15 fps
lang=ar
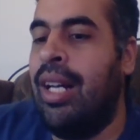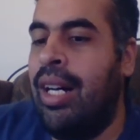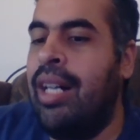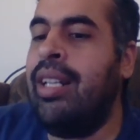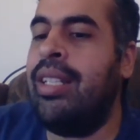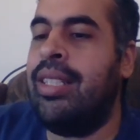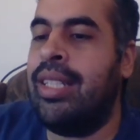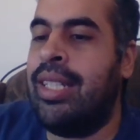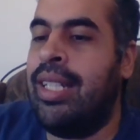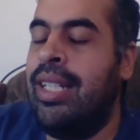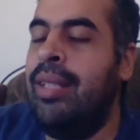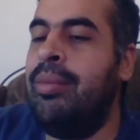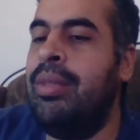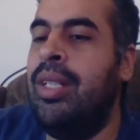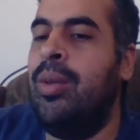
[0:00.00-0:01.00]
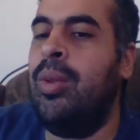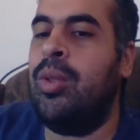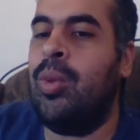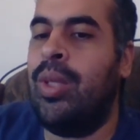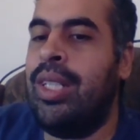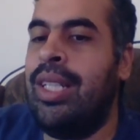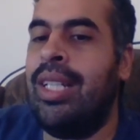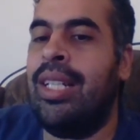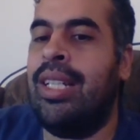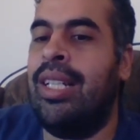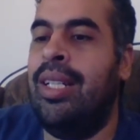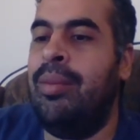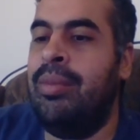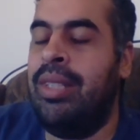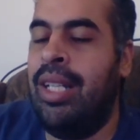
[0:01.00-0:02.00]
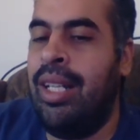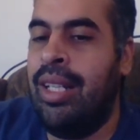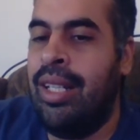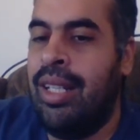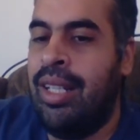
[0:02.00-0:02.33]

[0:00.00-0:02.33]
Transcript: قرت الكلام دوت وقالت لك الكلام ده